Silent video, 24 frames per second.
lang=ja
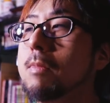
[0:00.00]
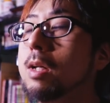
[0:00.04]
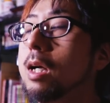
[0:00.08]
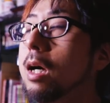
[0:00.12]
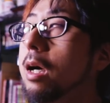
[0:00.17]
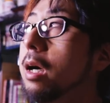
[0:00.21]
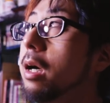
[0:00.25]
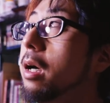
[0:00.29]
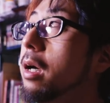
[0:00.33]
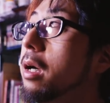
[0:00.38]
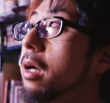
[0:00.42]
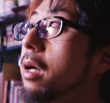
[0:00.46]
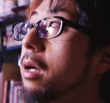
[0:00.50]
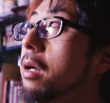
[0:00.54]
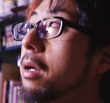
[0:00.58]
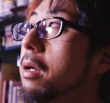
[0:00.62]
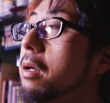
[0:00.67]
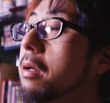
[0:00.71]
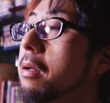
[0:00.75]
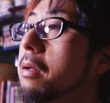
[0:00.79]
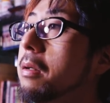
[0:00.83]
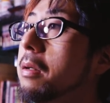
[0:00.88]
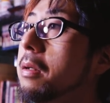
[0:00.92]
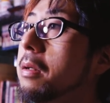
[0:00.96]

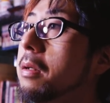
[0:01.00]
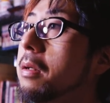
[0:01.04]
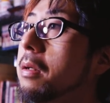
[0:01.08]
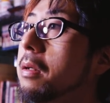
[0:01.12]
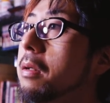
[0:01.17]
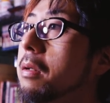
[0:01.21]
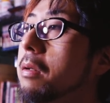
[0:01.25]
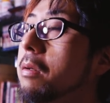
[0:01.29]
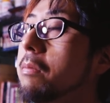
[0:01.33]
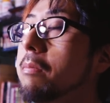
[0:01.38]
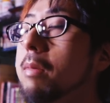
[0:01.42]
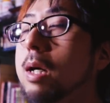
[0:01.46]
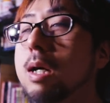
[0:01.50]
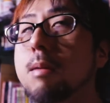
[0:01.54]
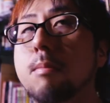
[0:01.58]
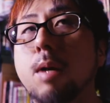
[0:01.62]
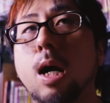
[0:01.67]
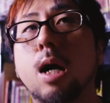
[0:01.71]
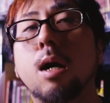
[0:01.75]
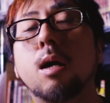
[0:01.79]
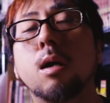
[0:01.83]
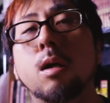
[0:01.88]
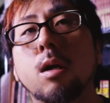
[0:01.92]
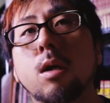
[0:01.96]
えー、まあ
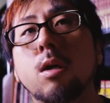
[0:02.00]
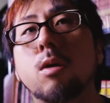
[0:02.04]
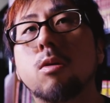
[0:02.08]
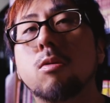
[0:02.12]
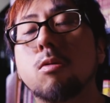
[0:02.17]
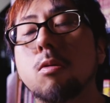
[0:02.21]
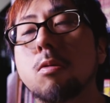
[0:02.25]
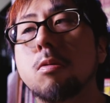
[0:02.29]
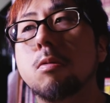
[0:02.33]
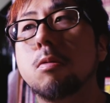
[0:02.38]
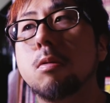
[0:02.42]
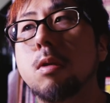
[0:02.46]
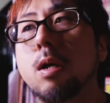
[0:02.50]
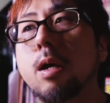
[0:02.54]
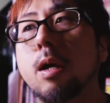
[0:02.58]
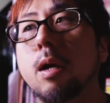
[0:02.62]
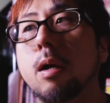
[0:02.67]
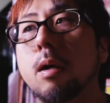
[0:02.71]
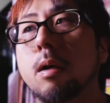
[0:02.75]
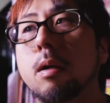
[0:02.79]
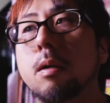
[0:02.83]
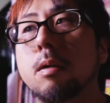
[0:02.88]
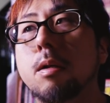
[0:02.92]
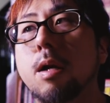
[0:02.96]
まあそういう
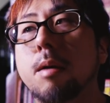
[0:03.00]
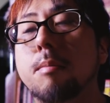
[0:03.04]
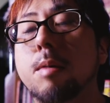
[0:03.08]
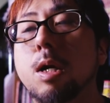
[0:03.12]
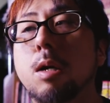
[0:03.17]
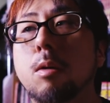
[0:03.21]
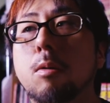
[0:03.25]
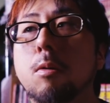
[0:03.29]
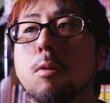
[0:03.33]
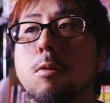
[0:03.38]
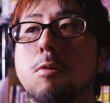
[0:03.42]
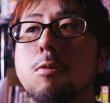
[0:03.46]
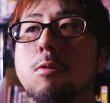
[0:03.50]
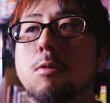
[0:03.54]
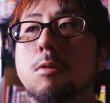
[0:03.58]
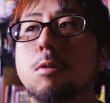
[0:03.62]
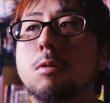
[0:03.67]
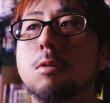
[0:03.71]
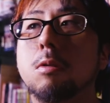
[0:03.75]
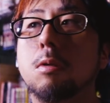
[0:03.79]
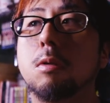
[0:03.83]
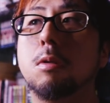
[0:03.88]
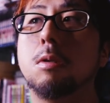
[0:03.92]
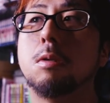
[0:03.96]
ね生放送
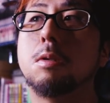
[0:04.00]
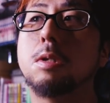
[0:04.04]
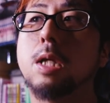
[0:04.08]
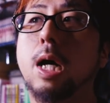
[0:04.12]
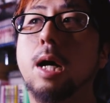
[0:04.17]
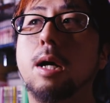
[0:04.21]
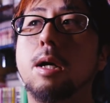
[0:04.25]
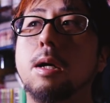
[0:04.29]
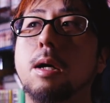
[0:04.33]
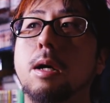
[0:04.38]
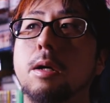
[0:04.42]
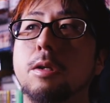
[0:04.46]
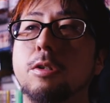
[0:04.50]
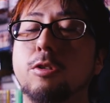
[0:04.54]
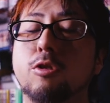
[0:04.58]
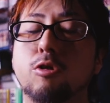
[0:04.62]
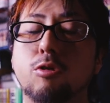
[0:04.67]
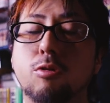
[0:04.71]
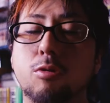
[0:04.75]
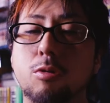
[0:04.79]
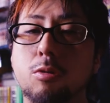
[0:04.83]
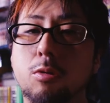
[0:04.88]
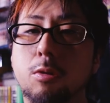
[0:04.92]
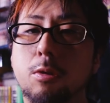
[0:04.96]
と弾丸
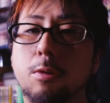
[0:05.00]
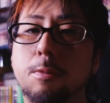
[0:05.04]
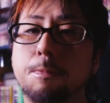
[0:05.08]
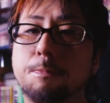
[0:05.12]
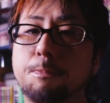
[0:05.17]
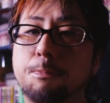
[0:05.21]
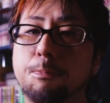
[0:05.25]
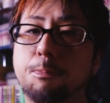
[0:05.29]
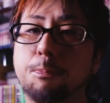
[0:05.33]
塾と